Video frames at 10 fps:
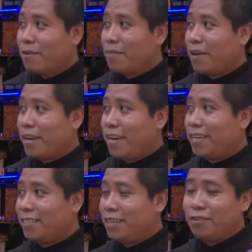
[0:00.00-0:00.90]
por ahí
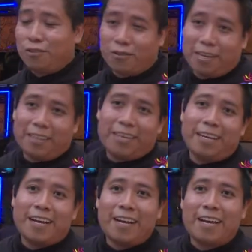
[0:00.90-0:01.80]
este, nuestro gerente
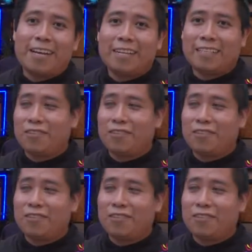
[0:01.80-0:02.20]
general, el